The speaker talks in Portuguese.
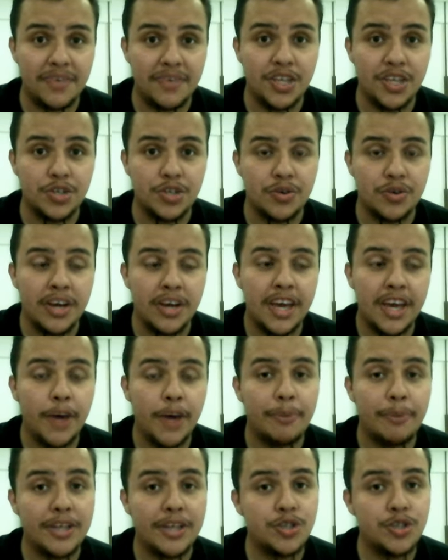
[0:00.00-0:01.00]
vídeo,
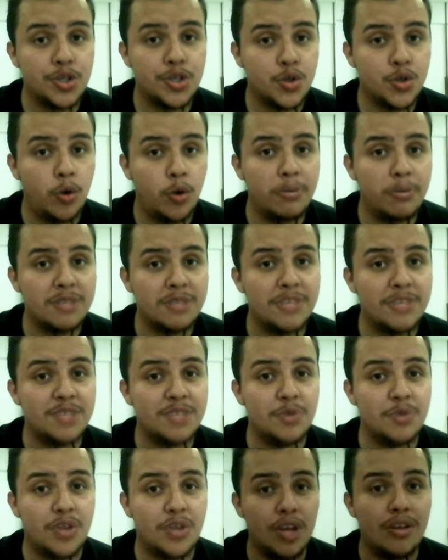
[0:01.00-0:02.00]
eu peço desculpas
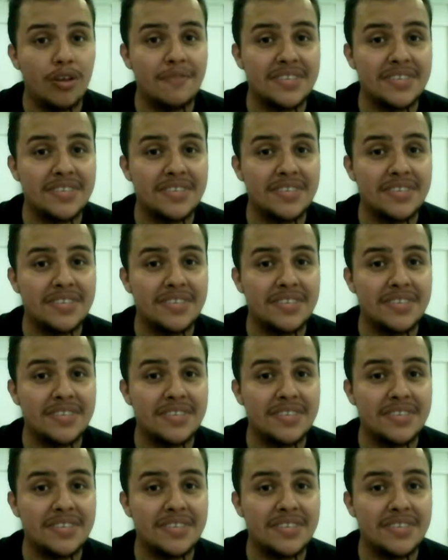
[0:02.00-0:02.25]
mesmo eu tendo